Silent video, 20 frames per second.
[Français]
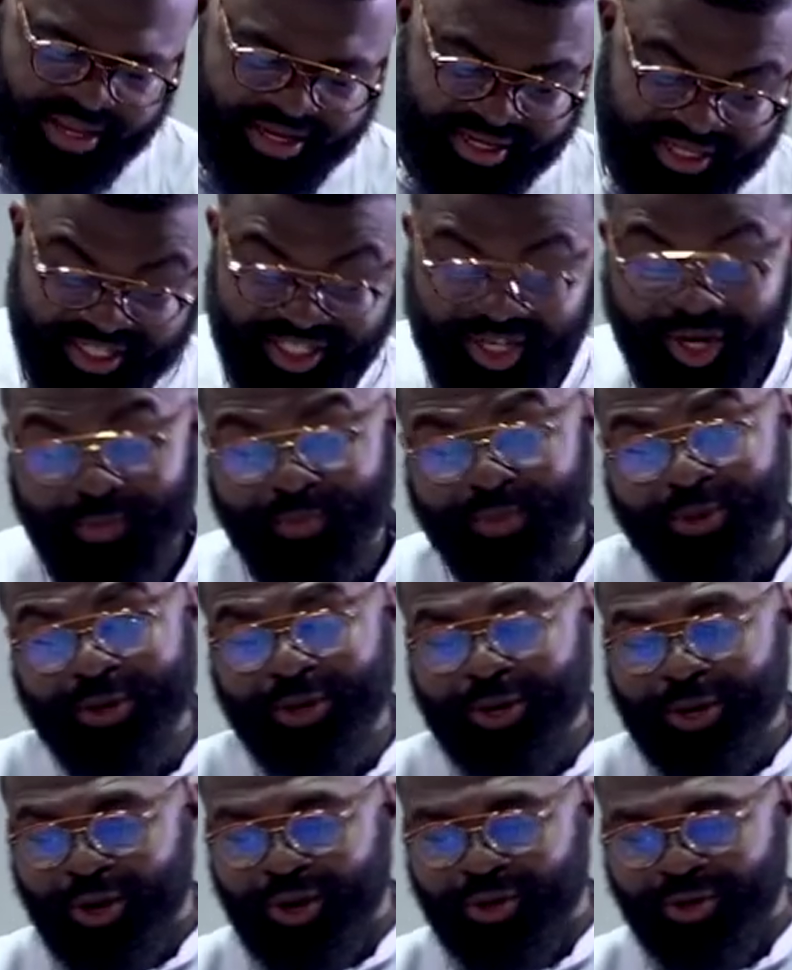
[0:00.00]
C'est un peu une
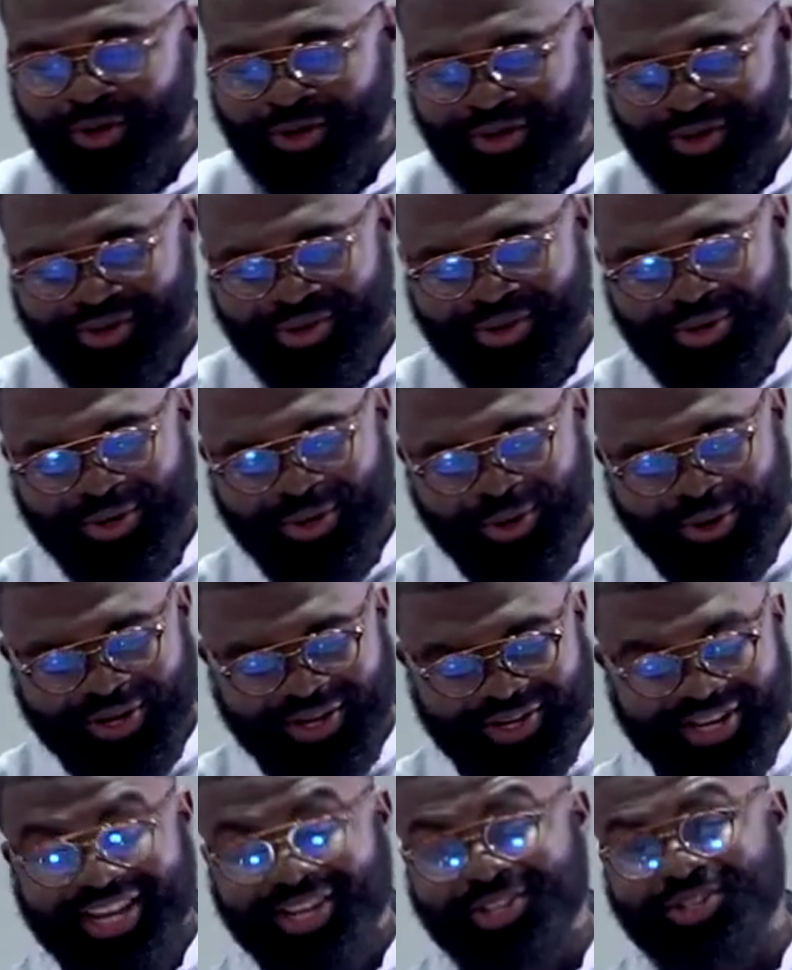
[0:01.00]
longue, une longue
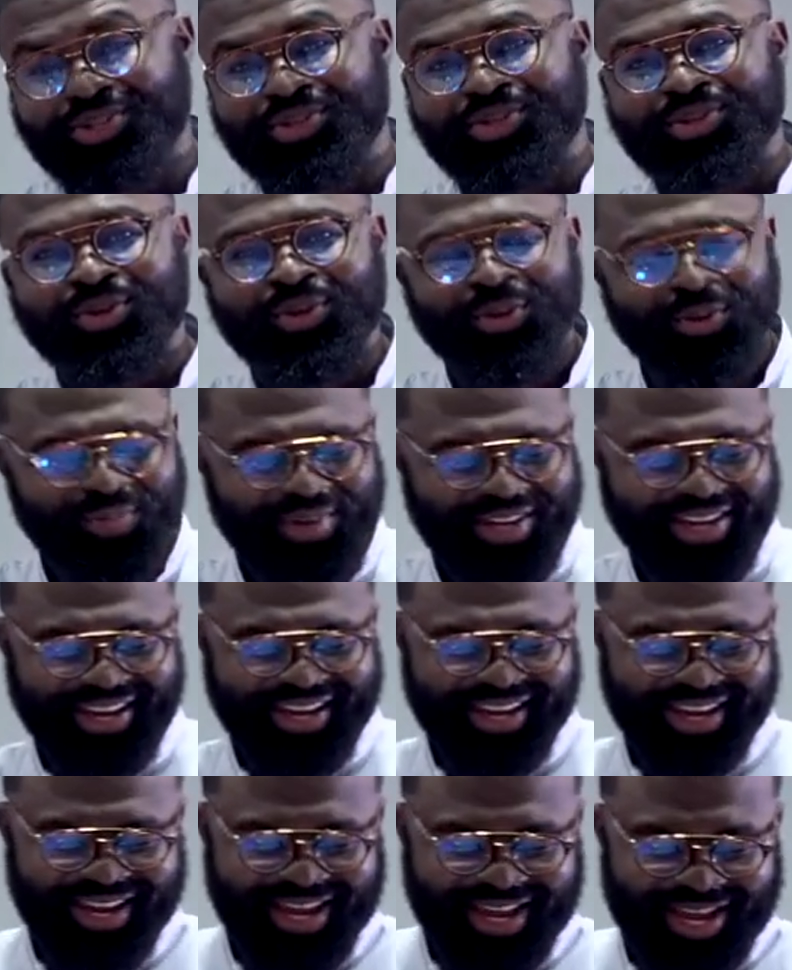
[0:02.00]
lecture,
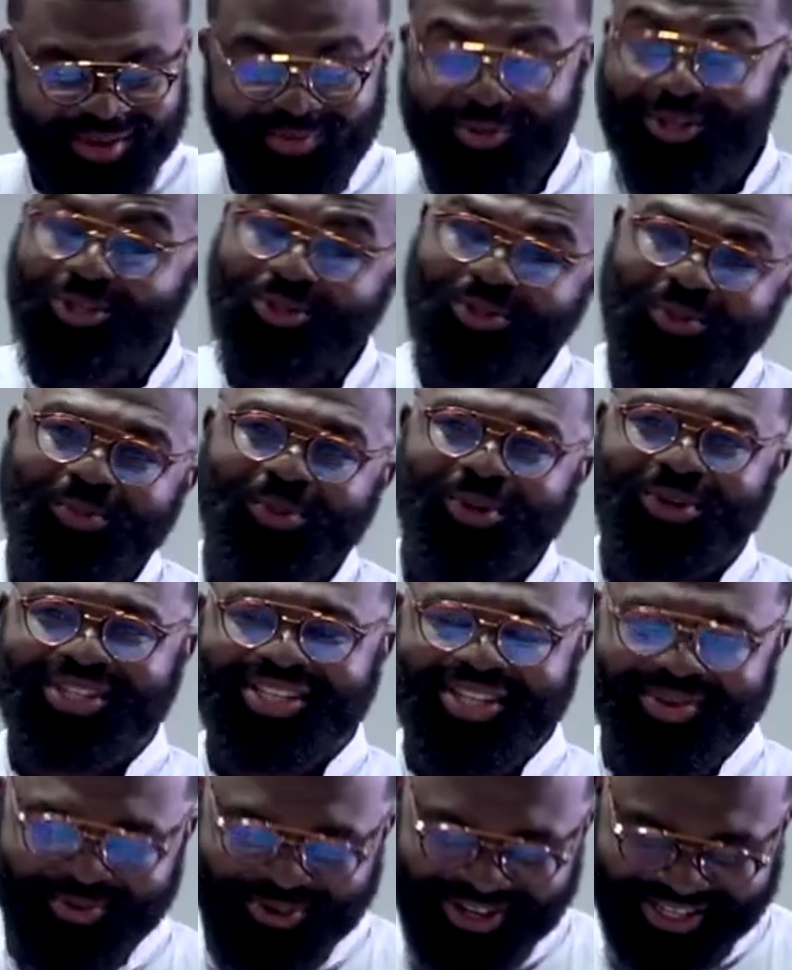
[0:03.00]
mais, mais
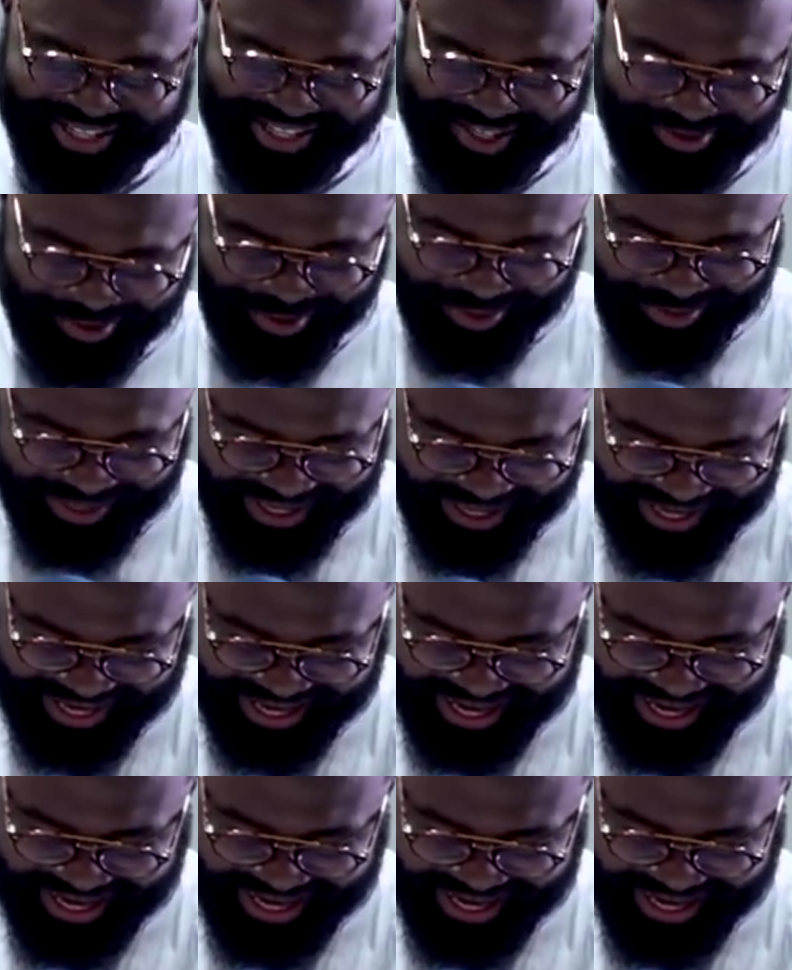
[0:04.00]
supportez-moi, s'il vous plaît.